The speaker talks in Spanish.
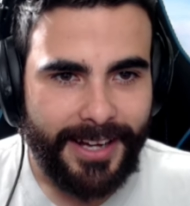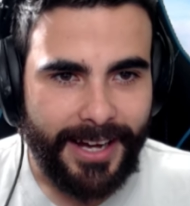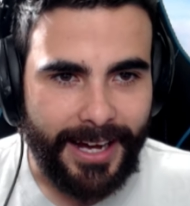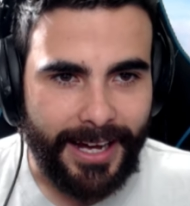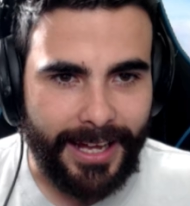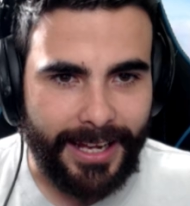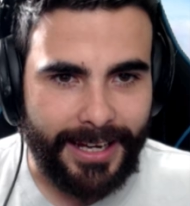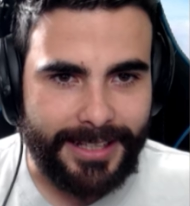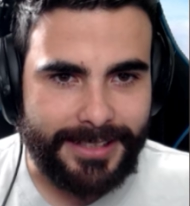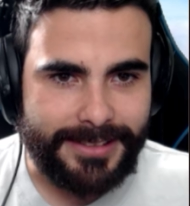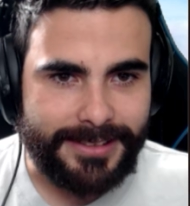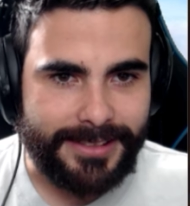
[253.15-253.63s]

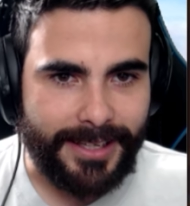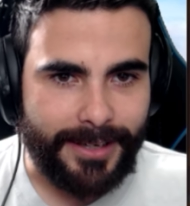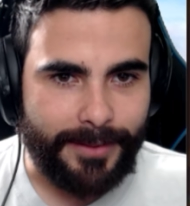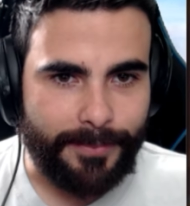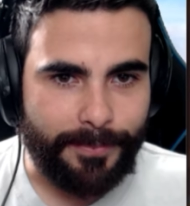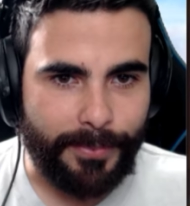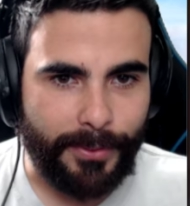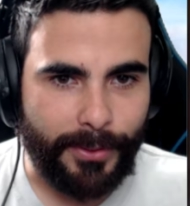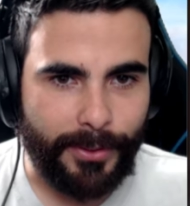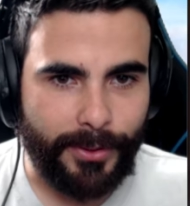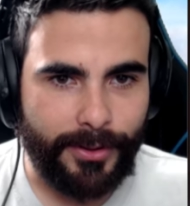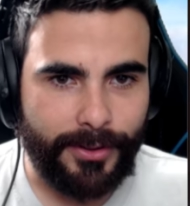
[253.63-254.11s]
Alex el
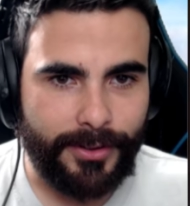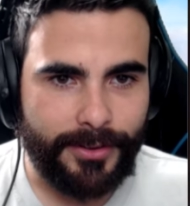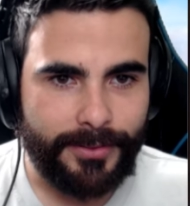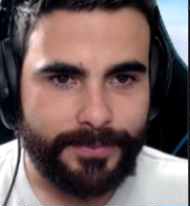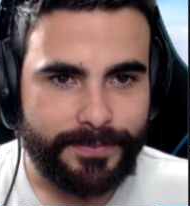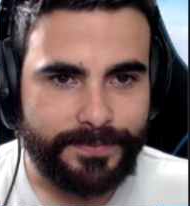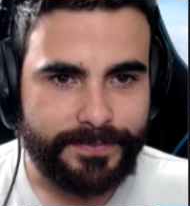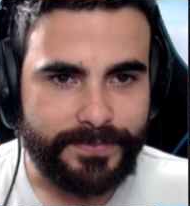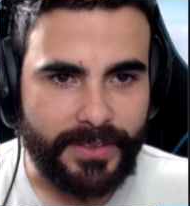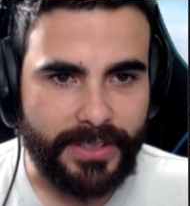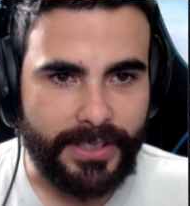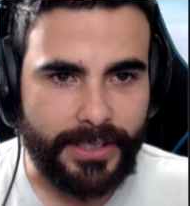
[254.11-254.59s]
Pro
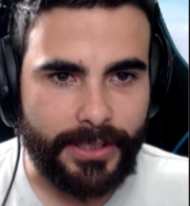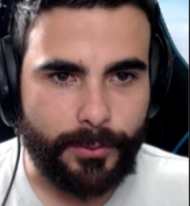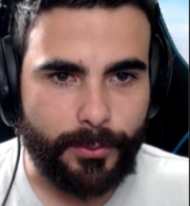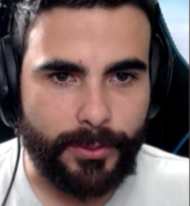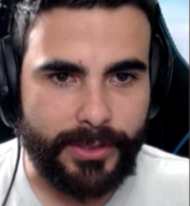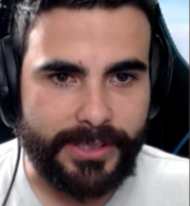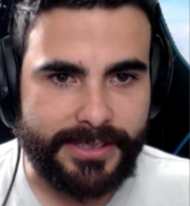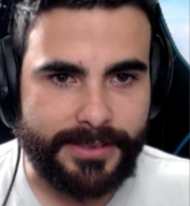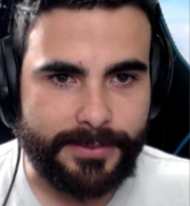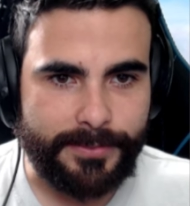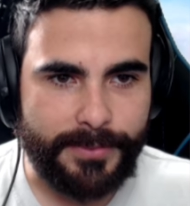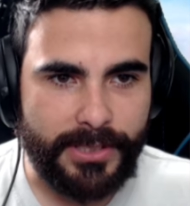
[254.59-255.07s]
y
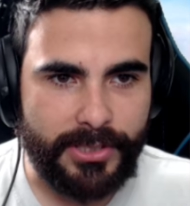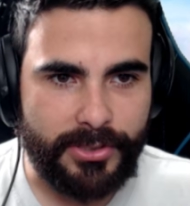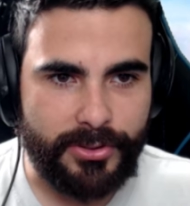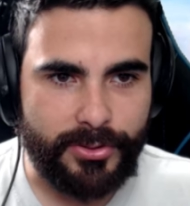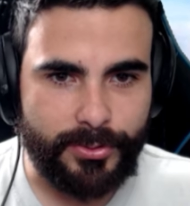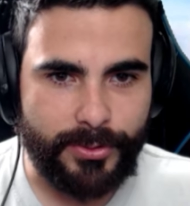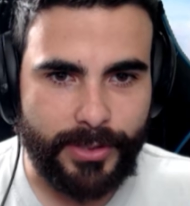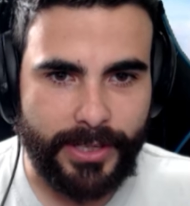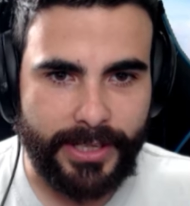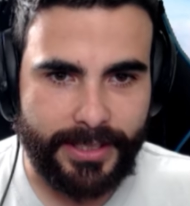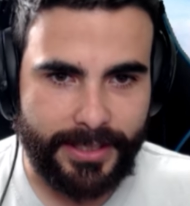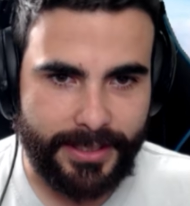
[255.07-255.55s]

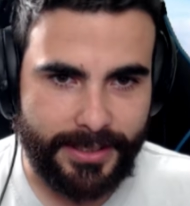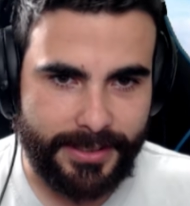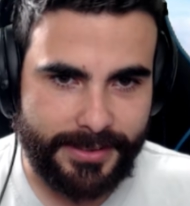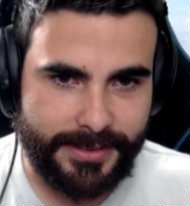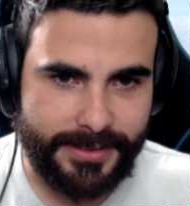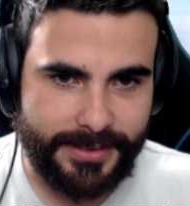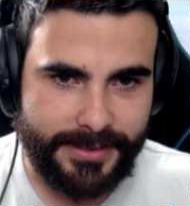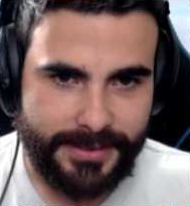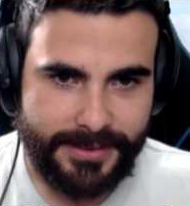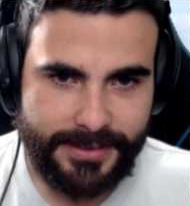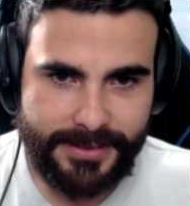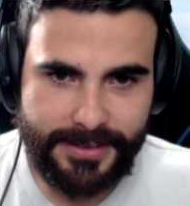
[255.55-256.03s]
Wismichu X.